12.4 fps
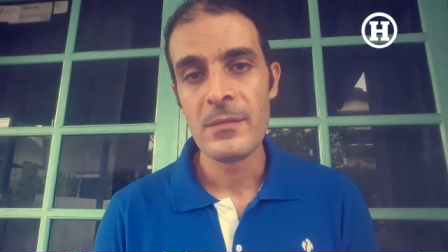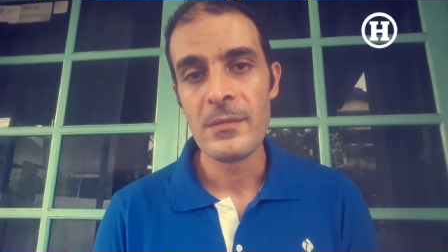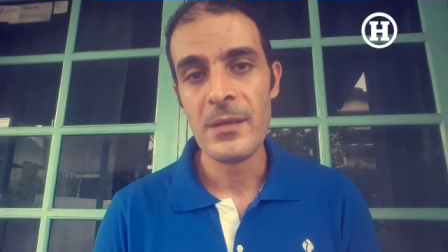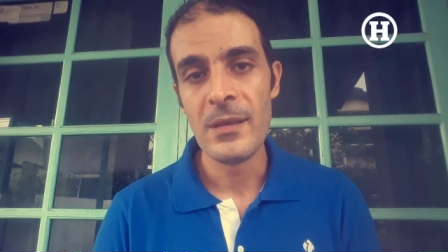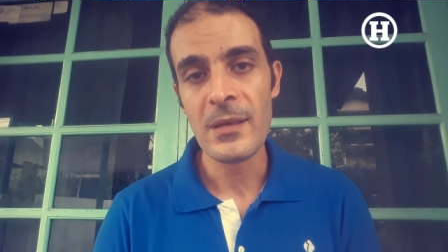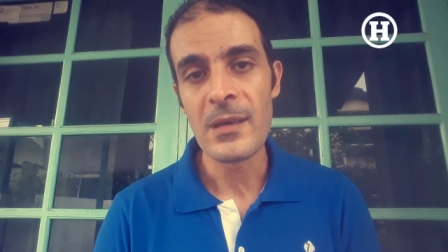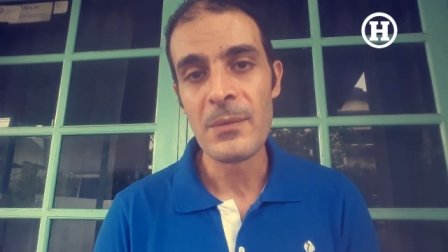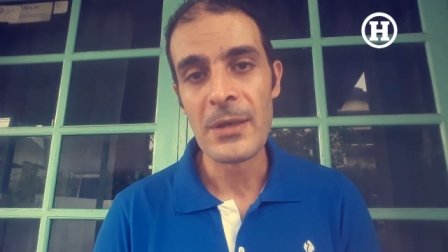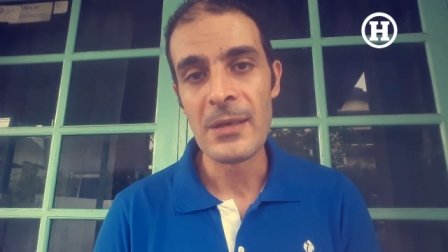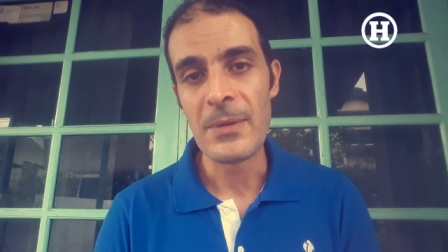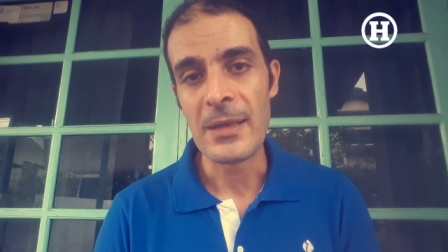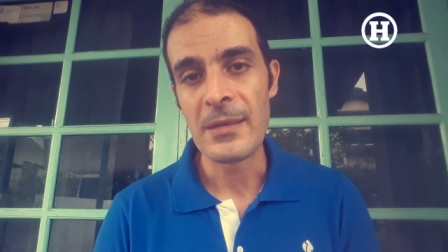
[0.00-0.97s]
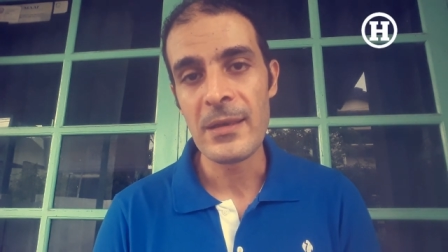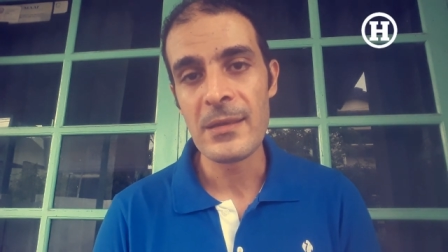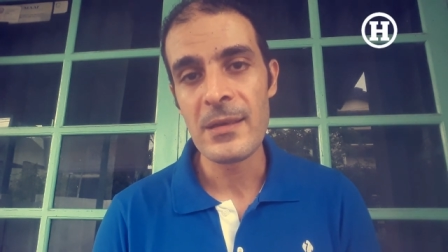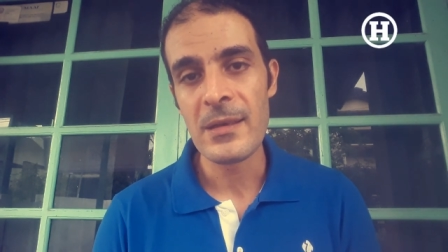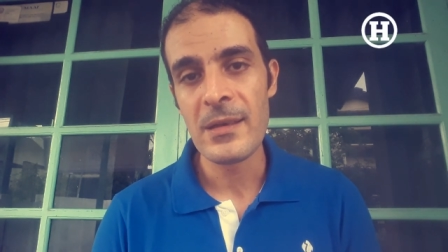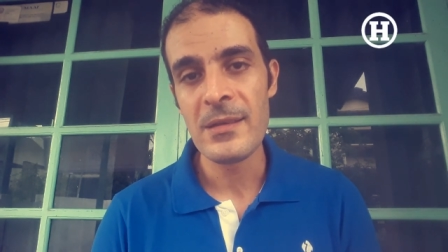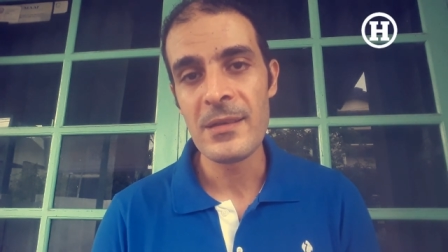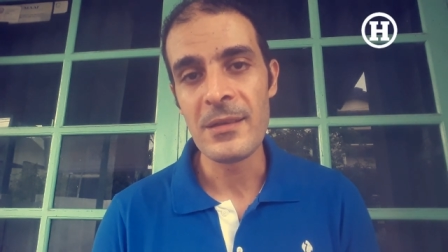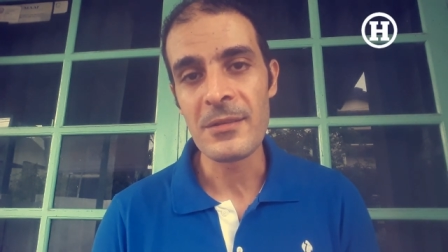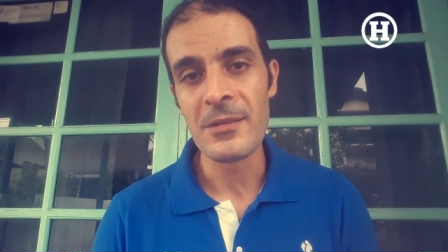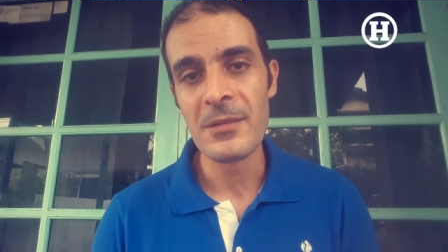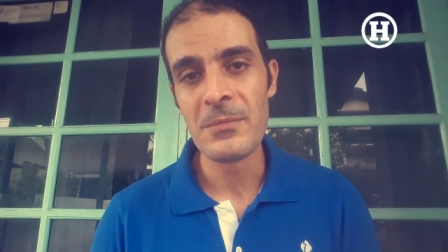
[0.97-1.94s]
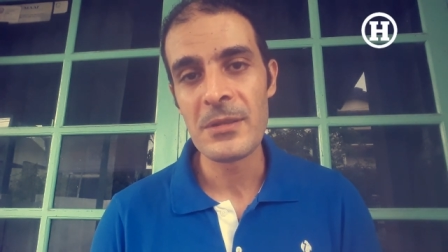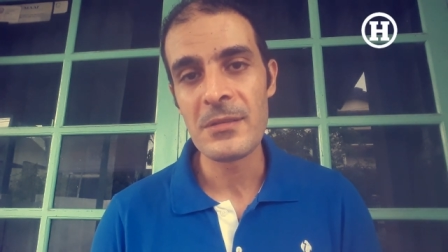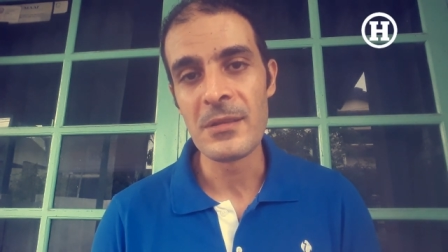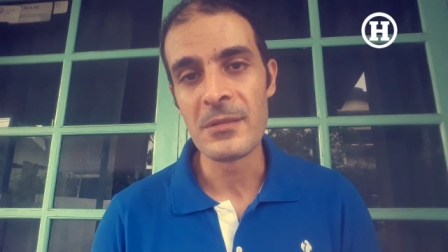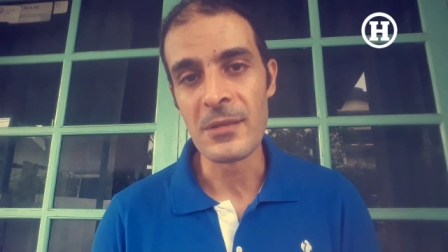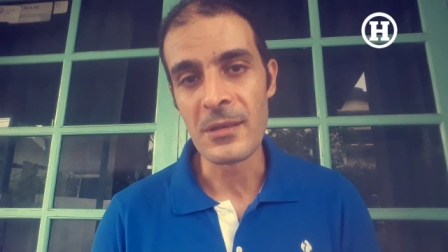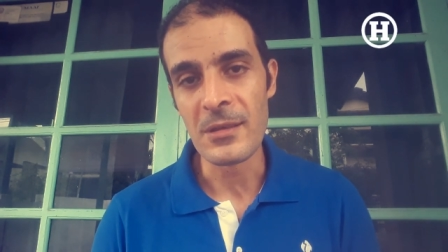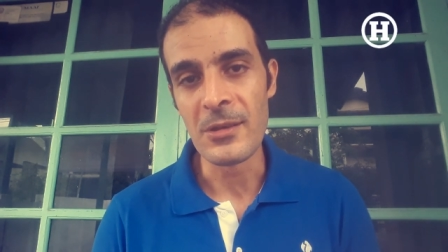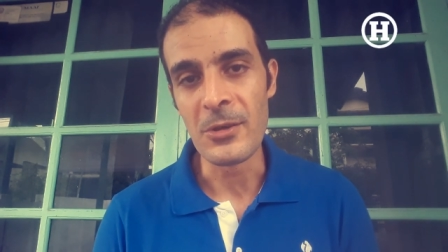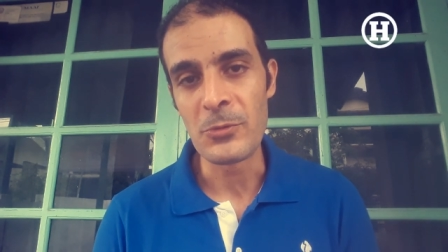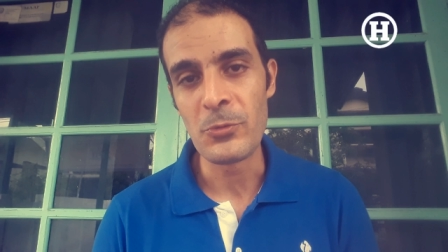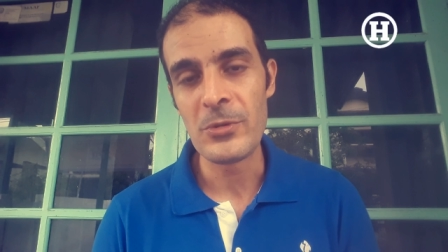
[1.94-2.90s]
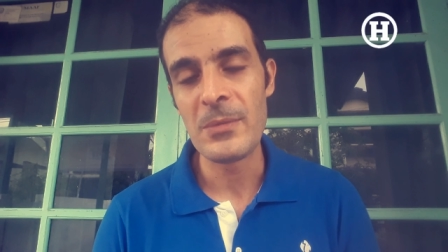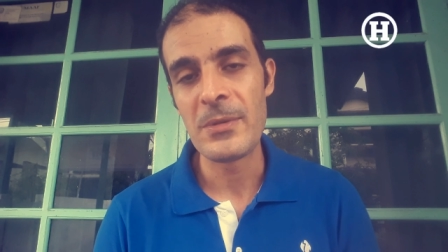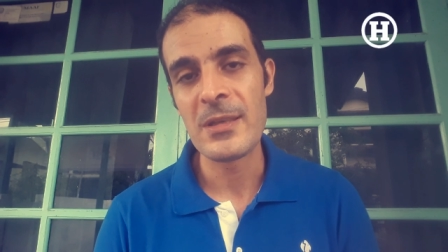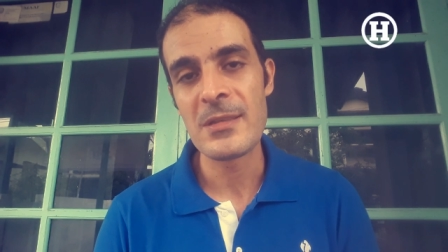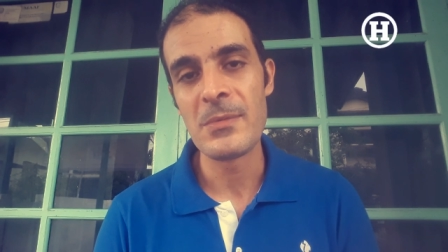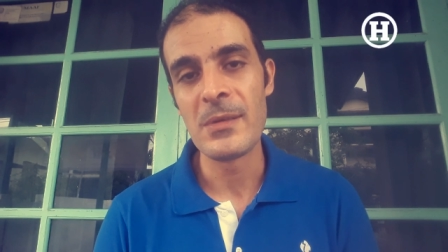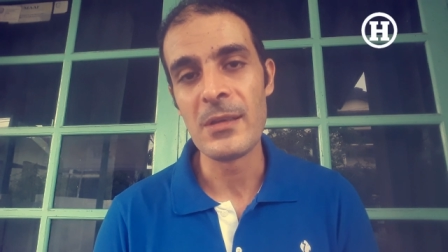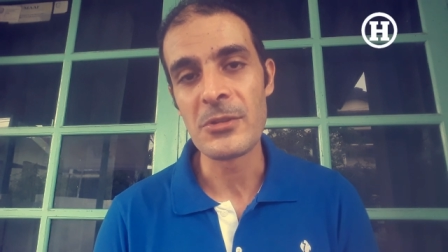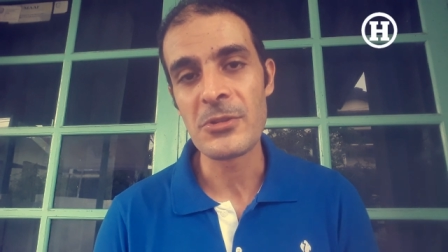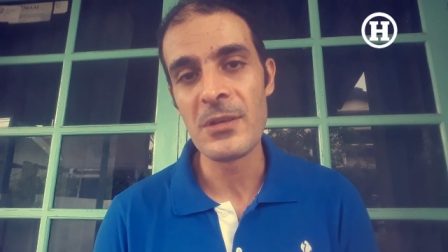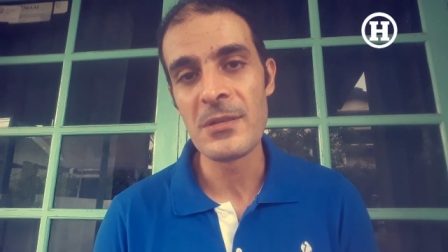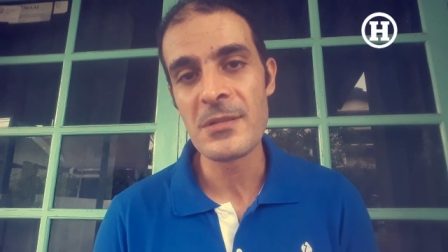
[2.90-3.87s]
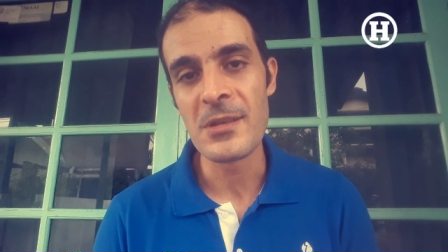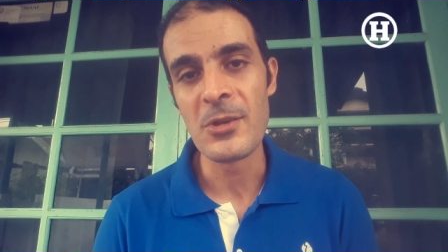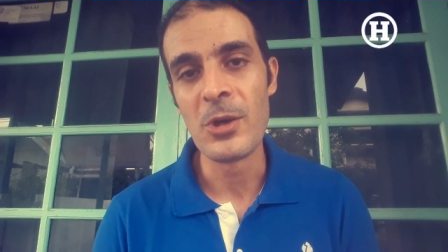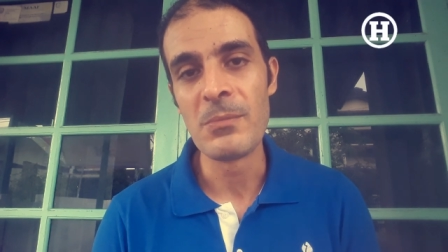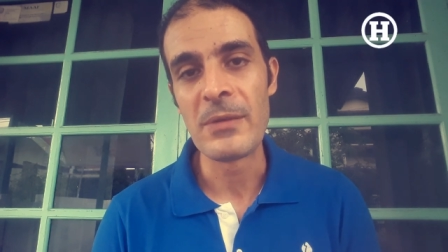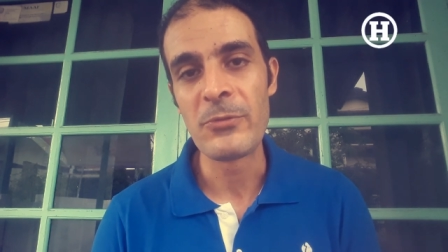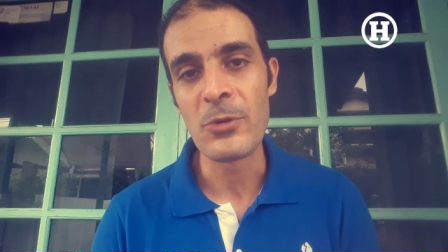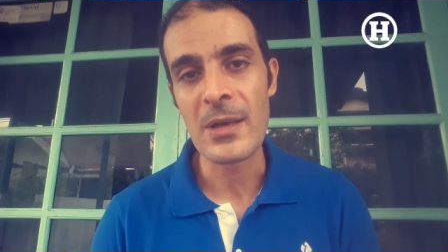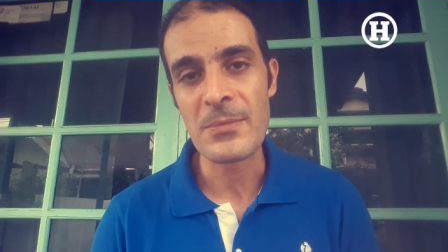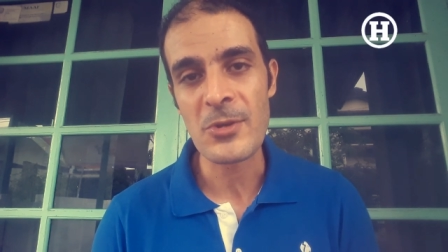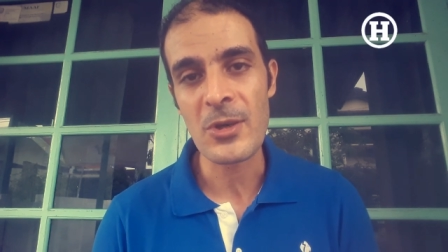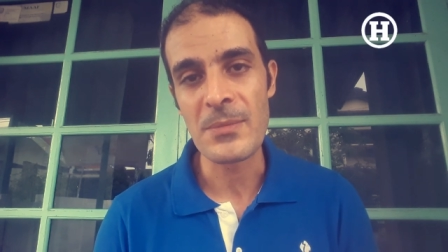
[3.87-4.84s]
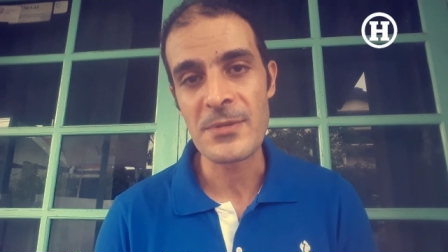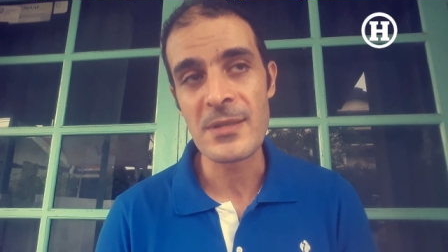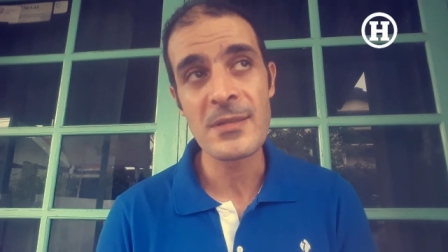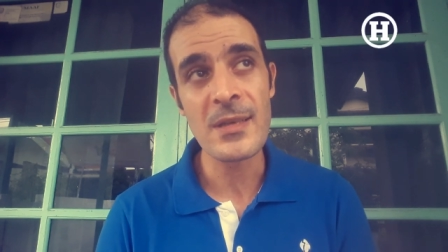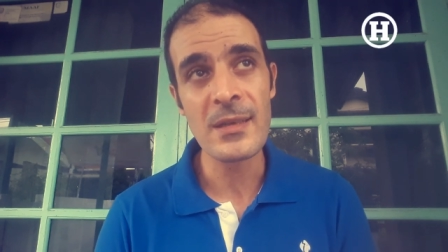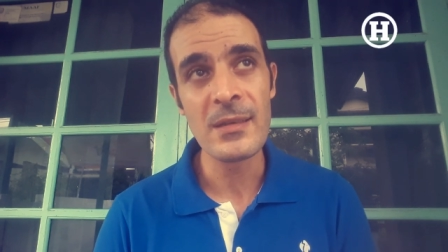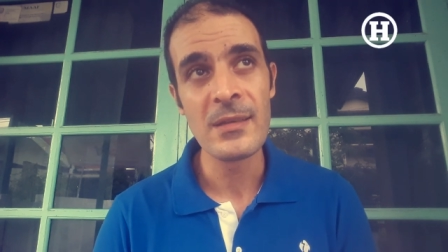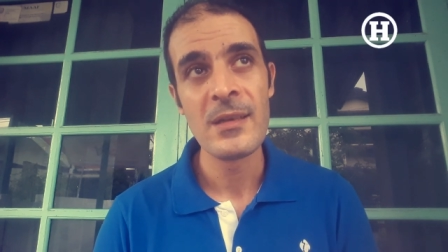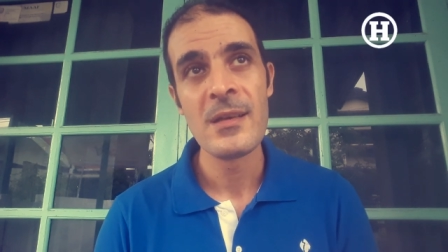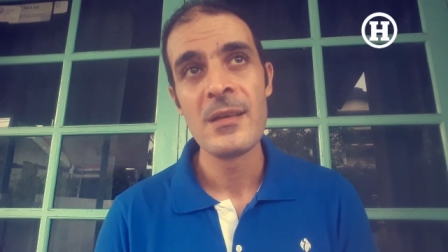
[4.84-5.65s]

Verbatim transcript: الإقامة اللي بعد كده هي إقامة التقاعد ودي بالنسبة للأشخاص اللي هم فوق 55 سنة